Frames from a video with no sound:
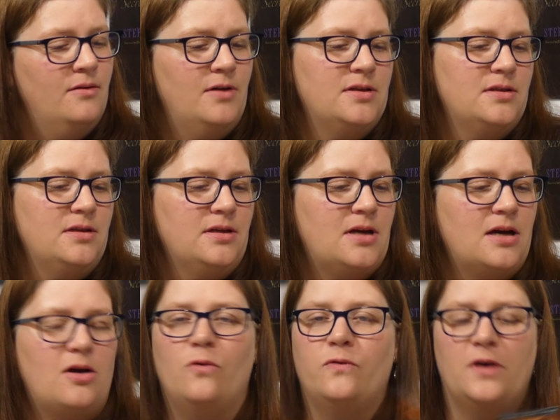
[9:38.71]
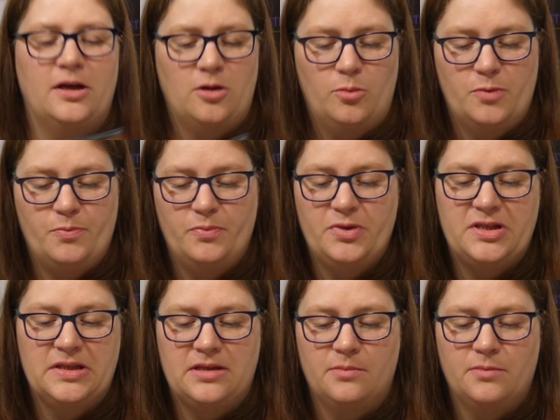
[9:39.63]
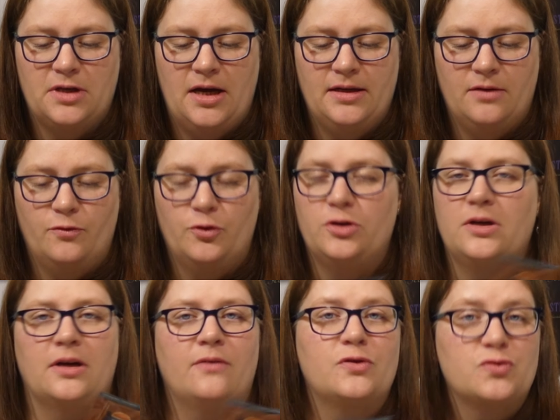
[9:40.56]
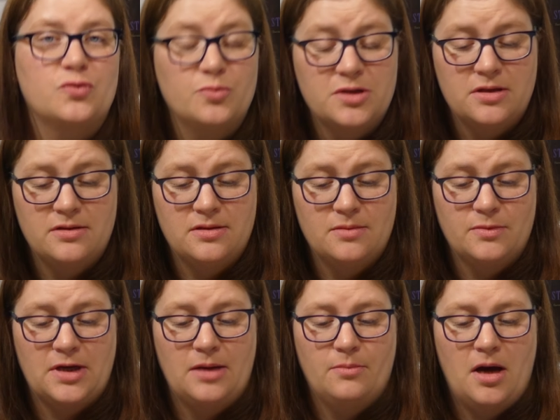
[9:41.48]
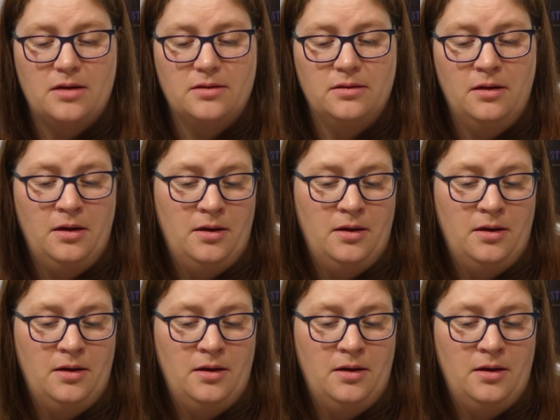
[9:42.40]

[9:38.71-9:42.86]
weiß ich nicht, Kakao, vielleicht noch mal ein bisschen Zimt rein. Da würde ich dann einfach so ein bisschen Zimt reinmachen.